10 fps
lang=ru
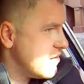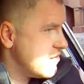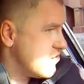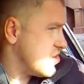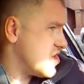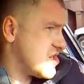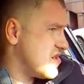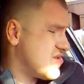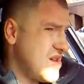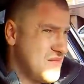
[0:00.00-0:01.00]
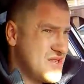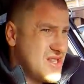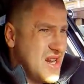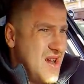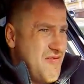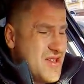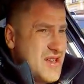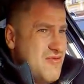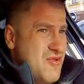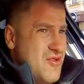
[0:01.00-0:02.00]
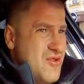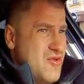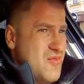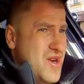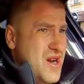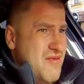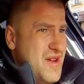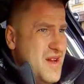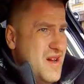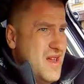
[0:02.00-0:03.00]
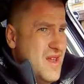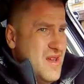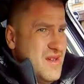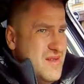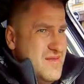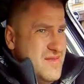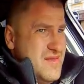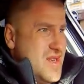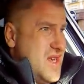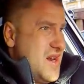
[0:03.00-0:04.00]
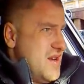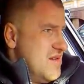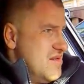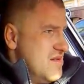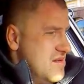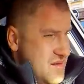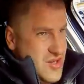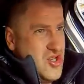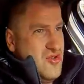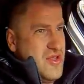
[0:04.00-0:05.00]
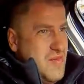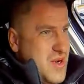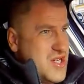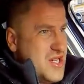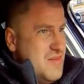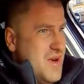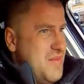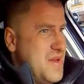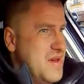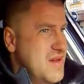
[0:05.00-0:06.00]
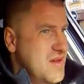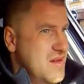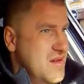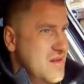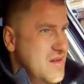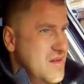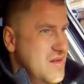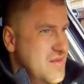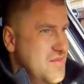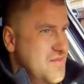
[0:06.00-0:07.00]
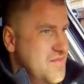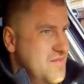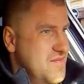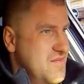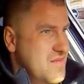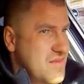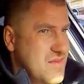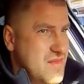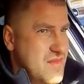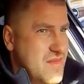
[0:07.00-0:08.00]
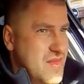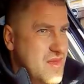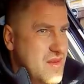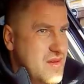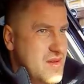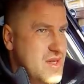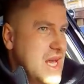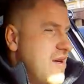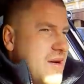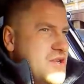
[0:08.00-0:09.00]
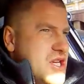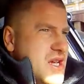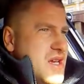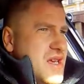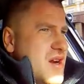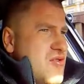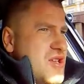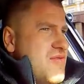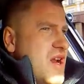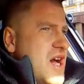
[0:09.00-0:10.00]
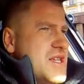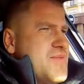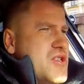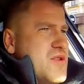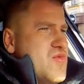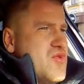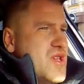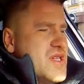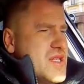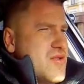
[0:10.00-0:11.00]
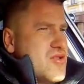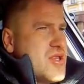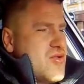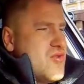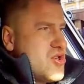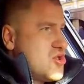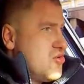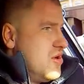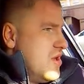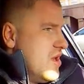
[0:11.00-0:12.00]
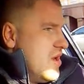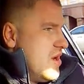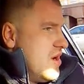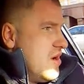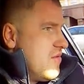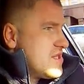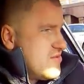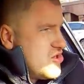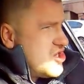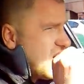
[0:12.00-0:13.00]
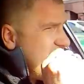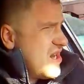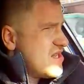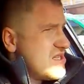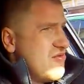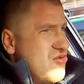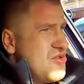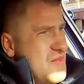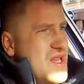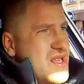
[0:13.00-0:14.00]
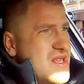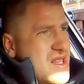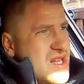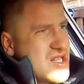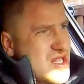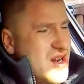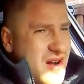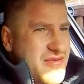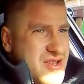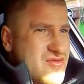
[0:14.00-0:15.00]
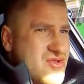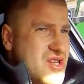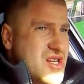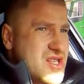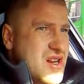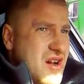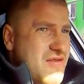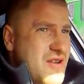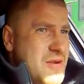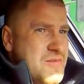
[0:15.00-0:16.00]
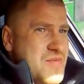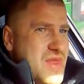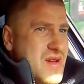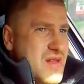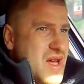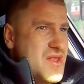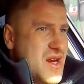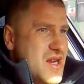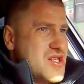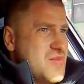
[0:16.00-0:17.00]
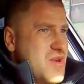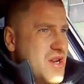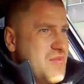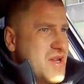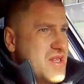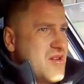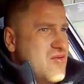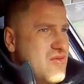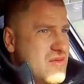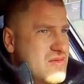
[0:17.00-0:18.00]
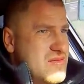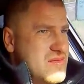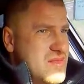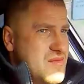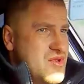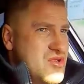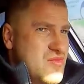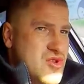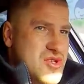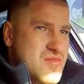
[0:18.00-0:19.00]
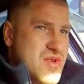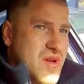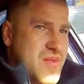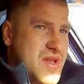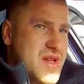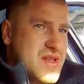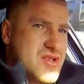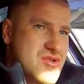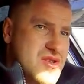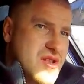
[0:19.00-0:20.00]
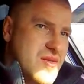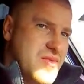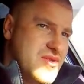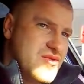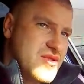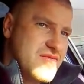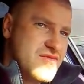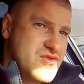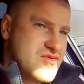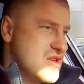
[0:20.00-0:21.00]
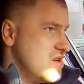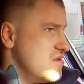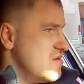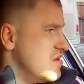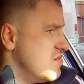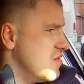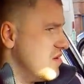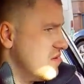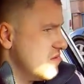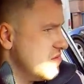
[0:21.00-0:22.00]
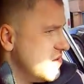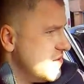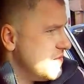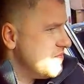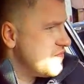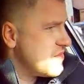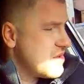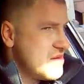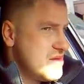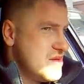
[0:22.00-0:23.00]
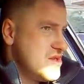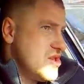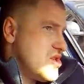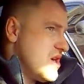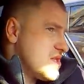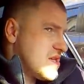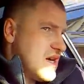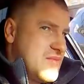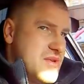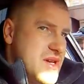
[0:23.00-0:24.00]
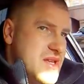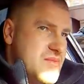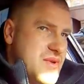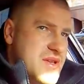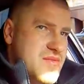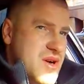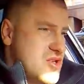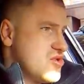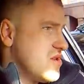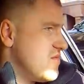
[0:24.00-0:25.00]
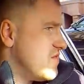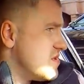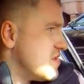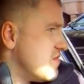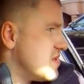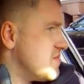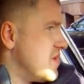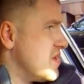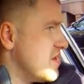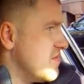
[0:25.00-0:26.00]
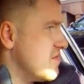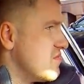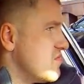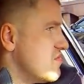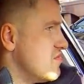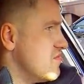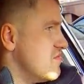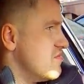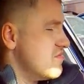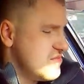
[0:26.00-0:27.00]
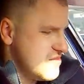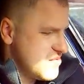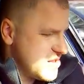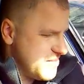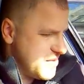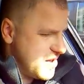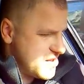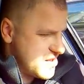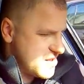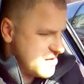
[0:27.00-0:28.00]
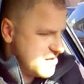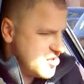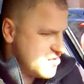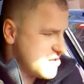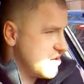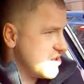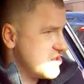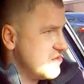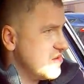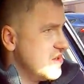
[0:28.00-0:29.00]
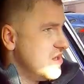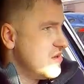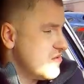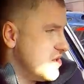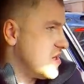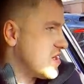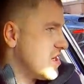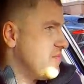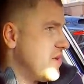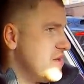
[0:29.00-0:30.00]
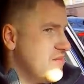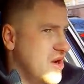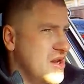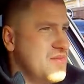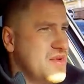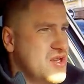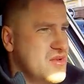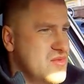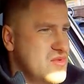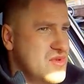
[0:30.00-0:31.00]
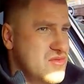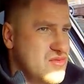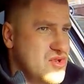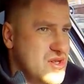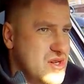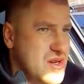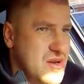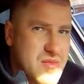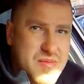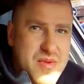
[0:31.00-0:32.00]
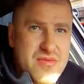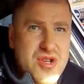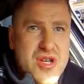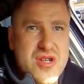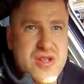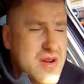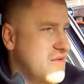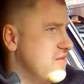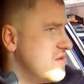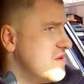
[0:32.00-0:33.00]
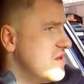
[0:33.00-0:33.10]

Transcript: Я... Уже ну, же там штраф от того, грубо говоря. Не, ну все равно 255 гривен. Что, это большие бабки? Ну, знаете, люди просятся, то есть бывает... Я вообще, я удивляюсь, почему у нас народ такой, что возмущается, вот, мне не надо штраф, не нужно штраф. Ладно, раньше были протоколы. Там еще можно было понятно, что дело пойдет там в суд или либо да, да. Сейчас бы я не понимаю, что там 225 гривен? Ну, ну заплатишь ты, ничего страшного. Ну, Некоторые конечно. понимают, почему не нужно а, как бы получать штрафы.